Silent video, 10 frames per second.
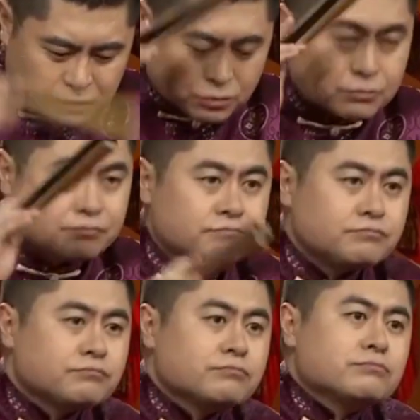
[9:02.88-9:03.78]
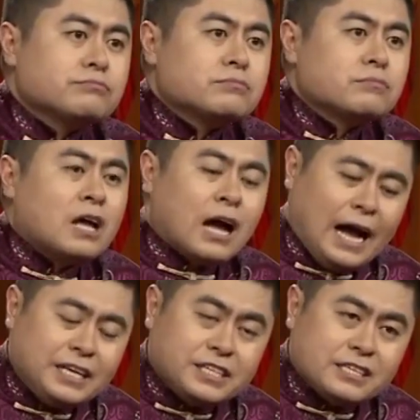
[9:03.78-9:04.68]
度。
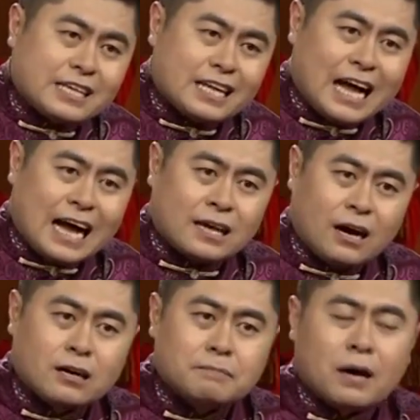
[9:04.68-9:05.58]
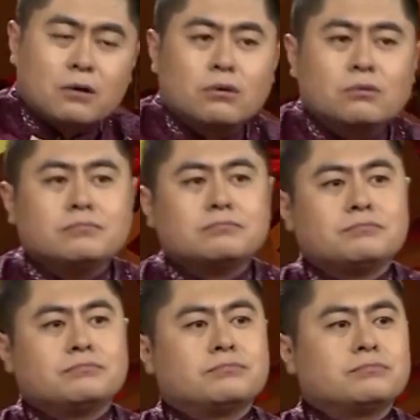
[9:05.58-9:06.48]
韩信在大堂上办公，
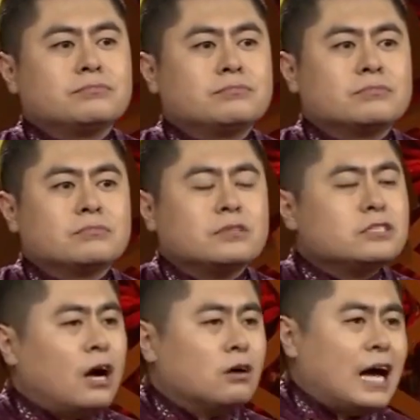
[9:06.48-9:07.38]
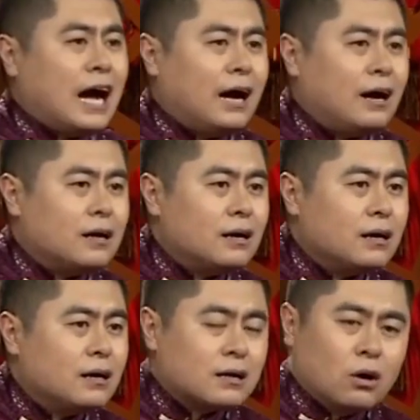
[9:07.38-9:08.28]
赵大、
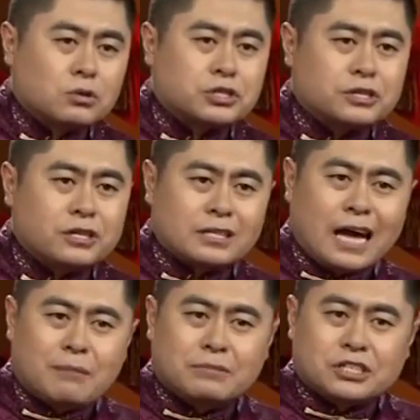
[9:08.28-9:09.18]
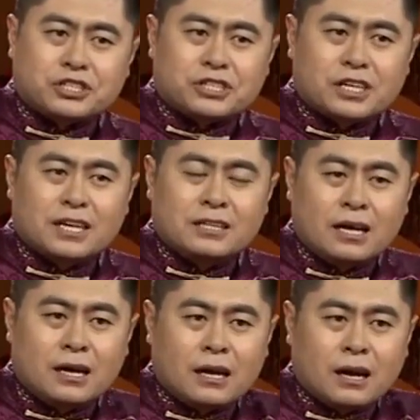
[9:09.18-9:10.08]
狗石他们这十个人呢。
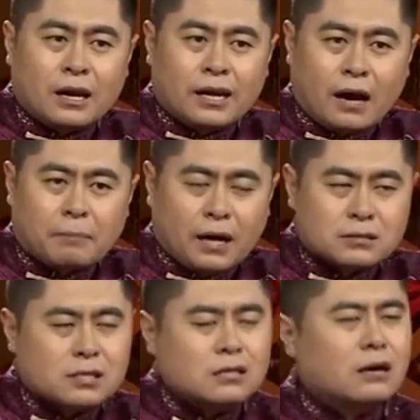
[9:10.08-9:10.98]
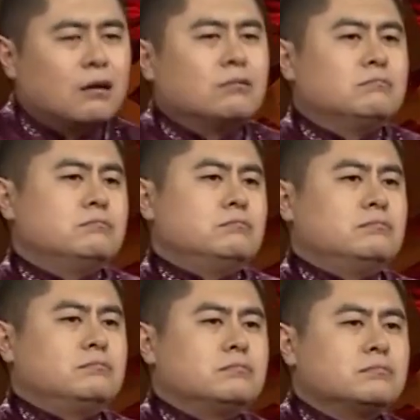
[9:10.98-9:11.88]
两旁伺候。
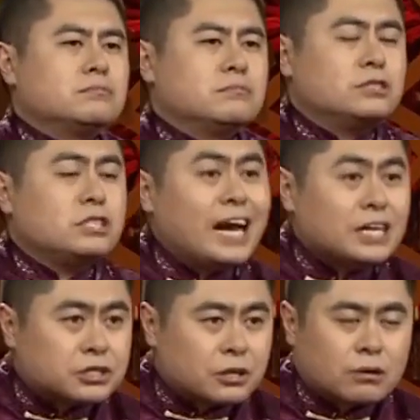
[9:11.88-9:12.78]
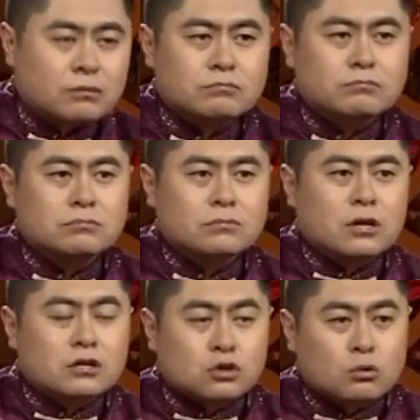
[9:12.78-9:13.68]
这时候，
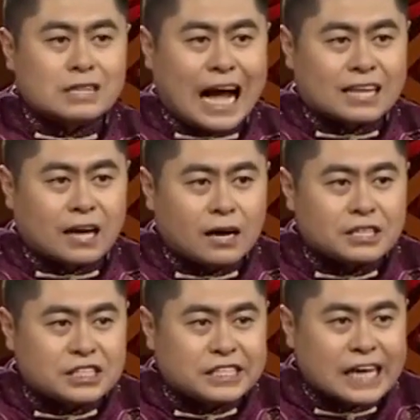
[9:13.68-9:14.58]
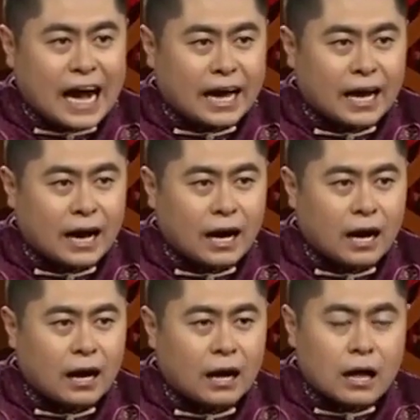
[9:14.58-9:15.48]
从大堂以下呀，
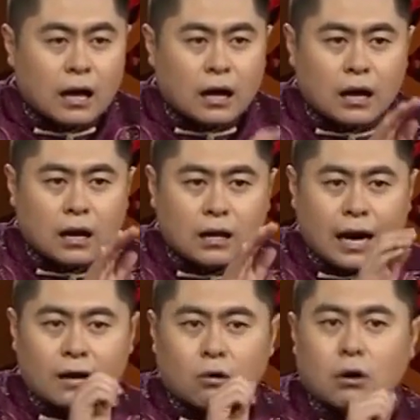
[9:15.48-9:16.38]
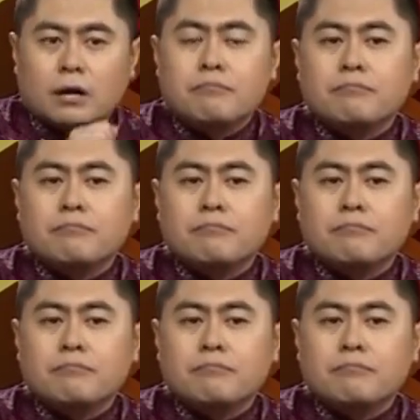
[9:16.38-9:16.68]
来了伙人。